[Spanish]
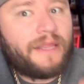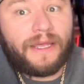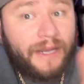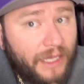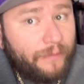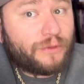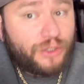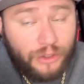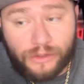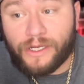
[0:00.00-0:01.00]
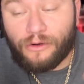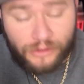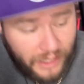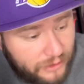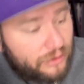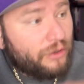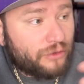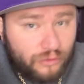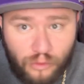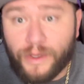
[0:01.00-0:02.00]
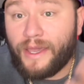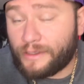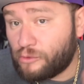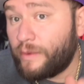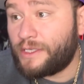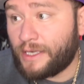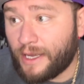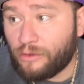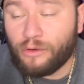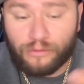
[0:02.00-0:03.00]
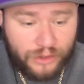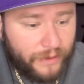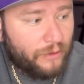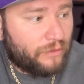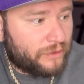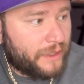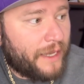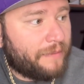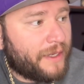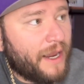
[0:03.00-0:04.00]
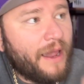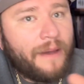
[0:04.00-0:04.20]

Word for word: Tiene equipos chidos, ¿eh? los Saxon y los Nubia ya estuve checando, inclusive algunos gaming.